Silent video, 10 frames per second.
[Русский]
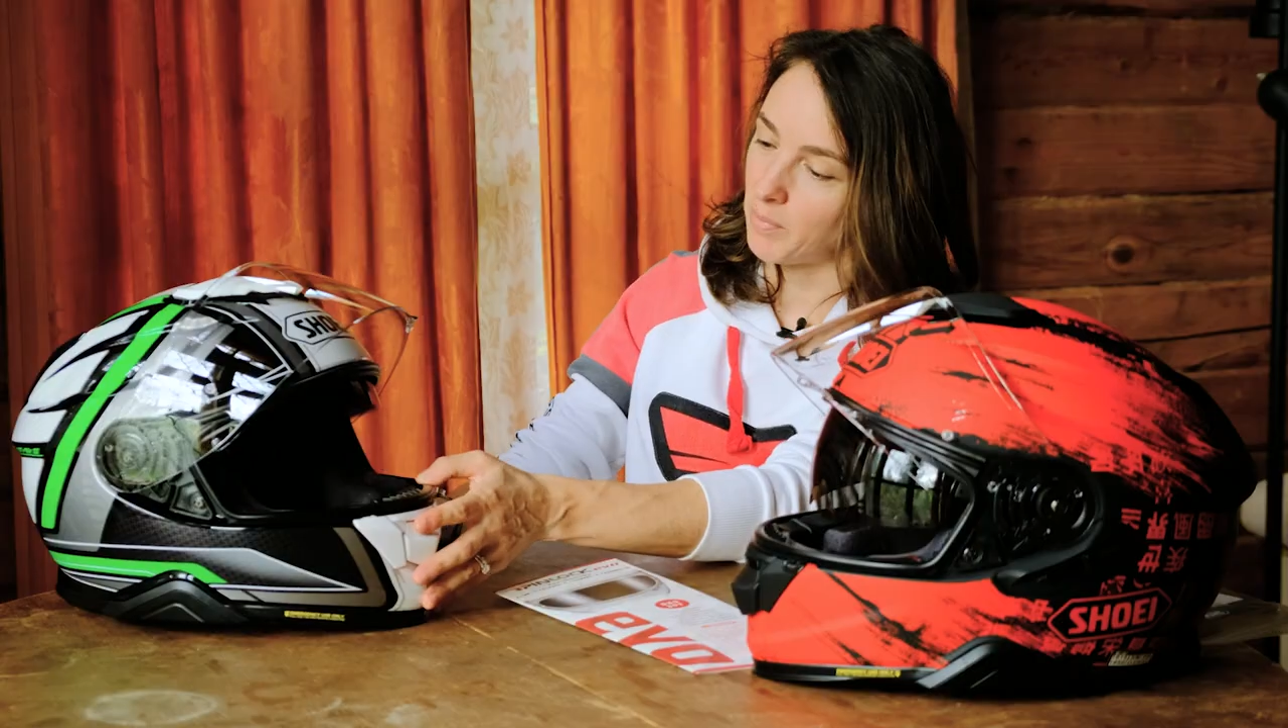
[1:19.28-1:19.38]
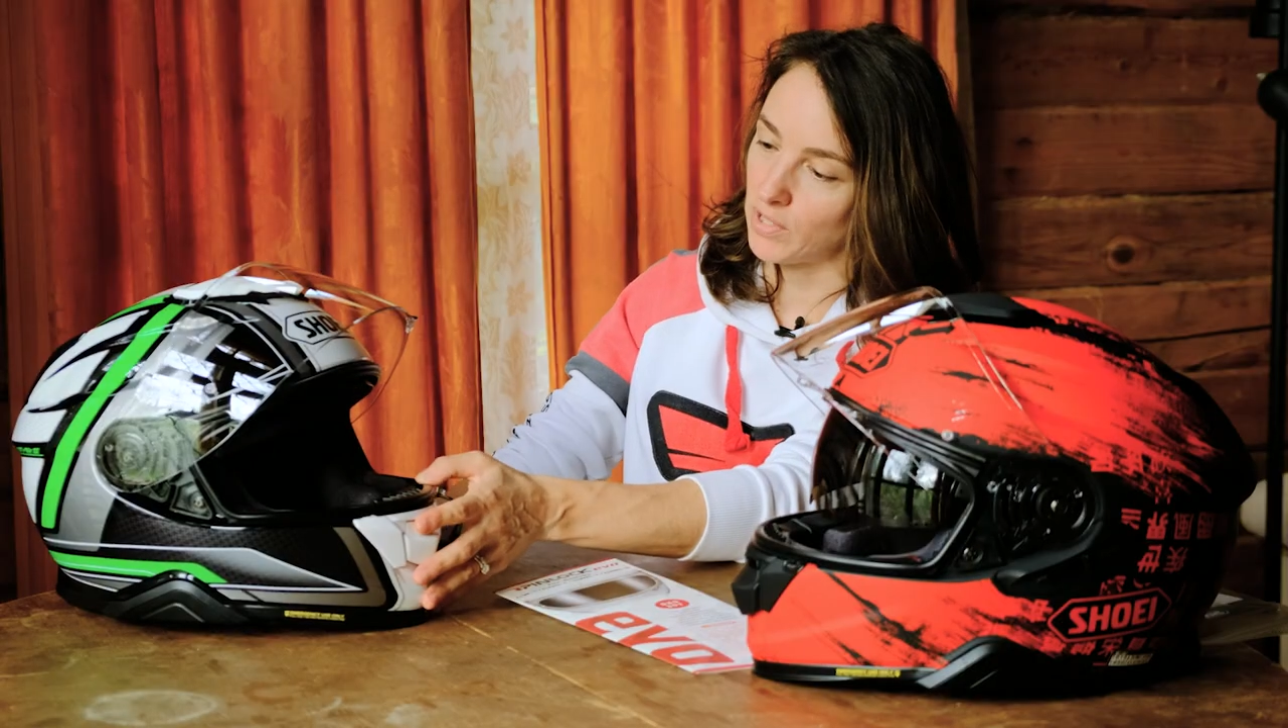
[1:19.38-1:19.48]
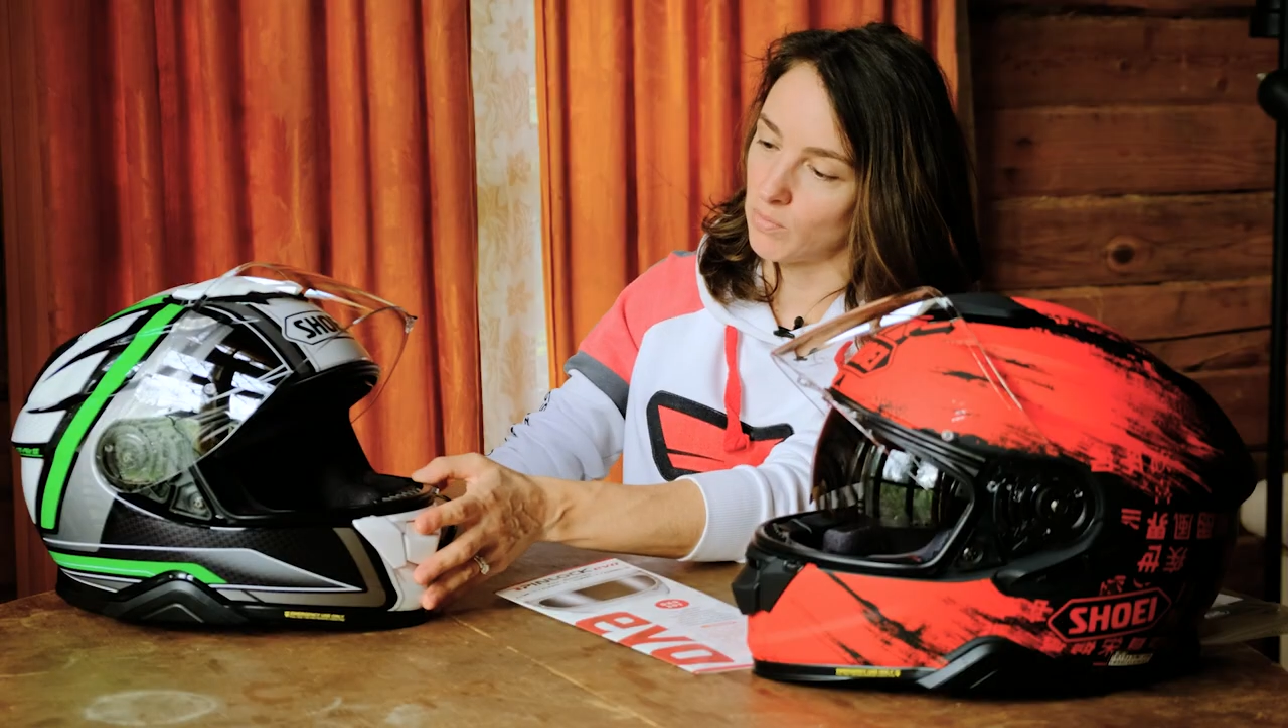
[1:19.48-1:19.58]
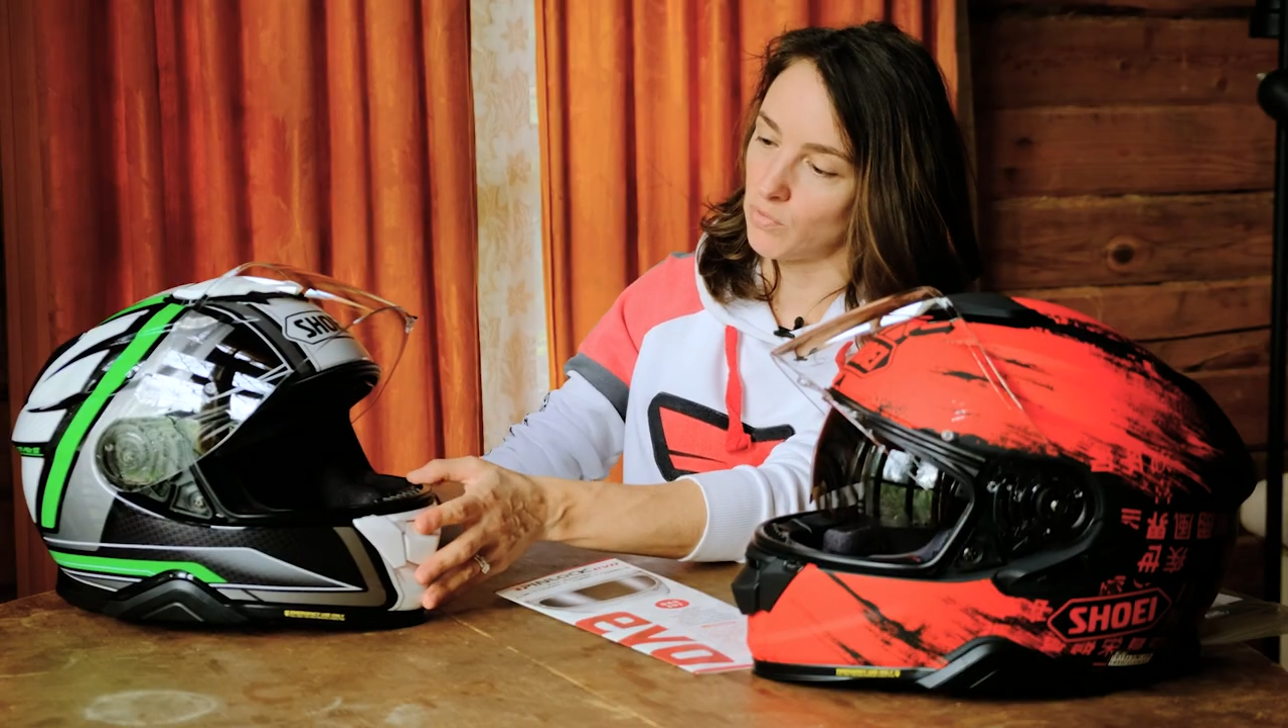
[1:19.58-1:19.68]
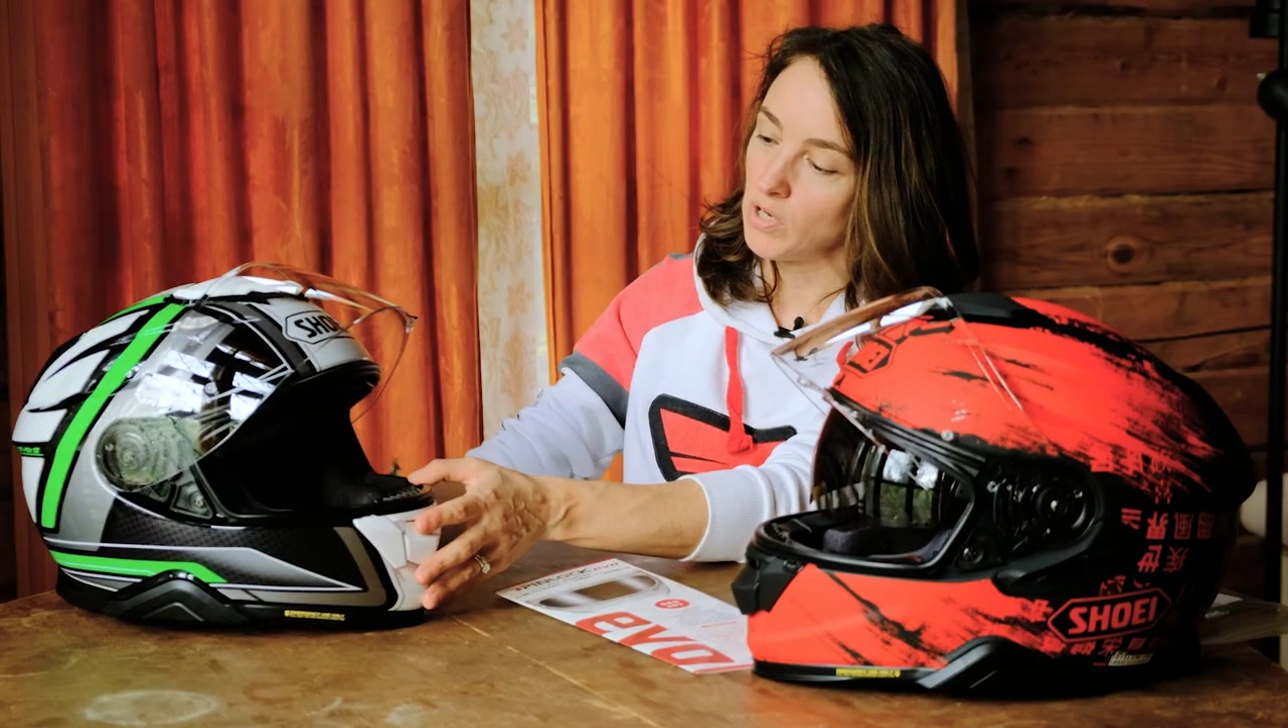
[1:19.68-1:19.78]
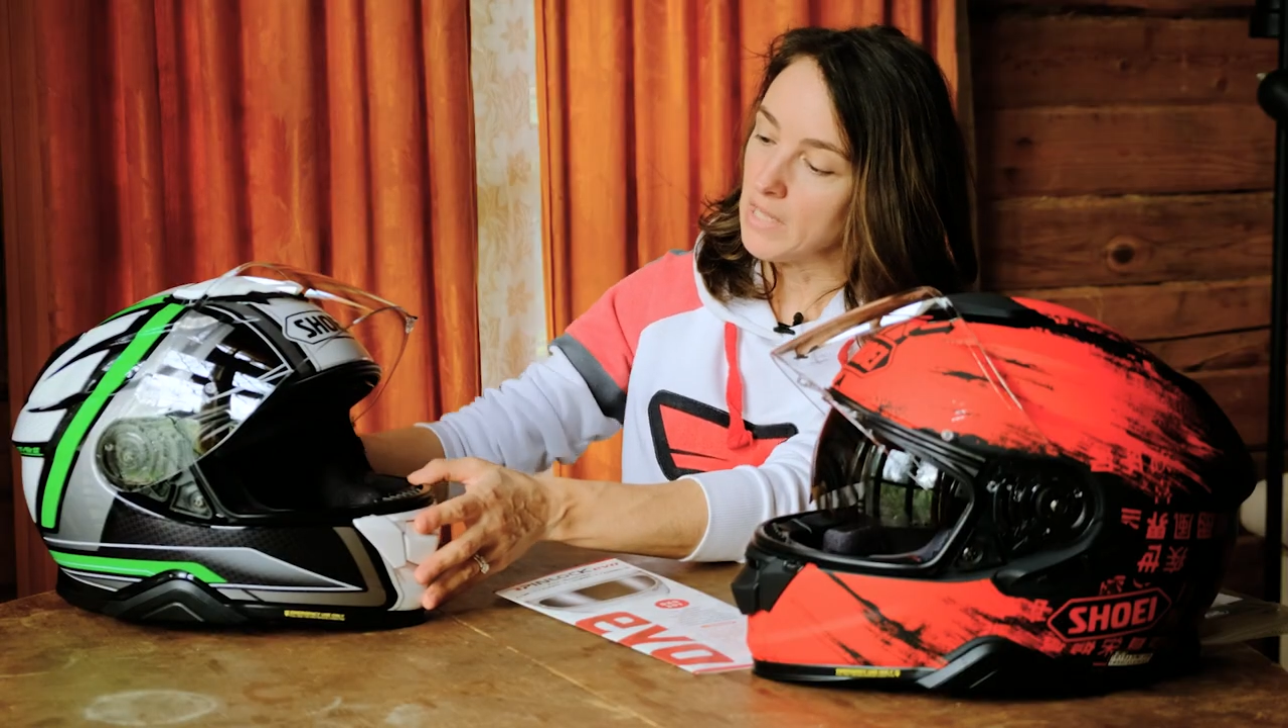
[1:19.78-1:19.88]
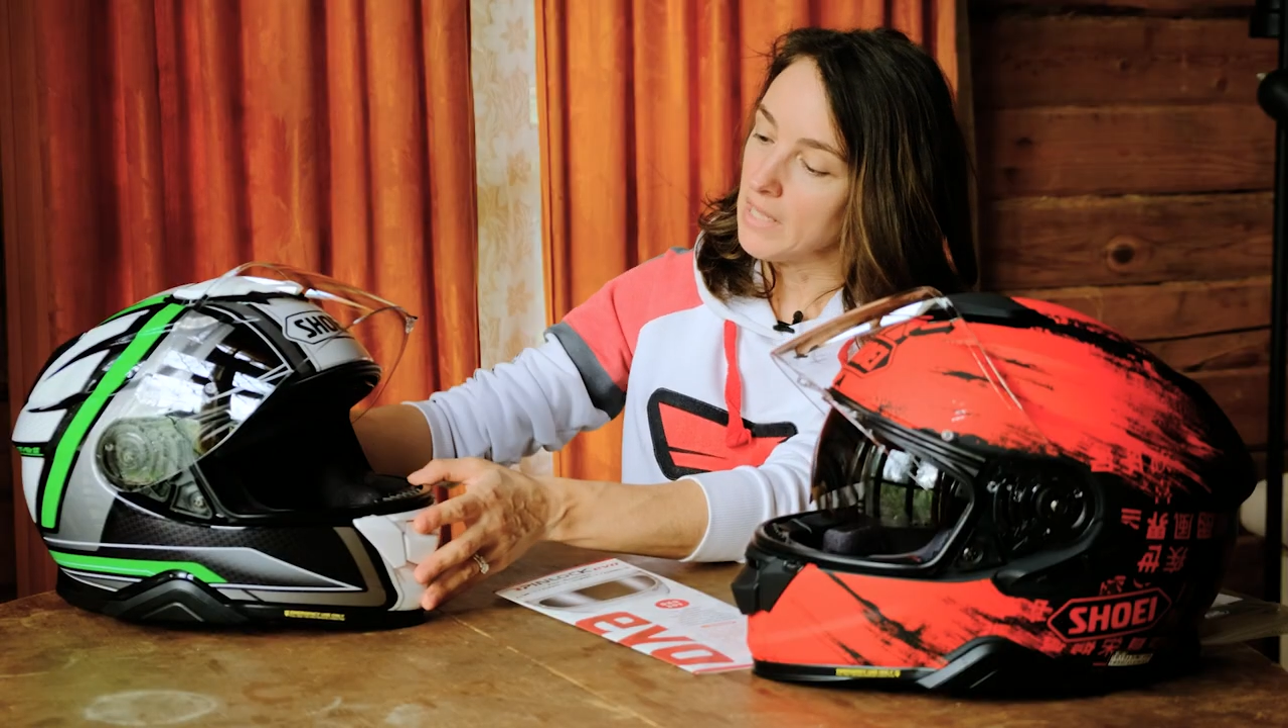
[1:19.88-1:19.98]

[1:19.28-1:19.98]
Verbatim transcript: поэтому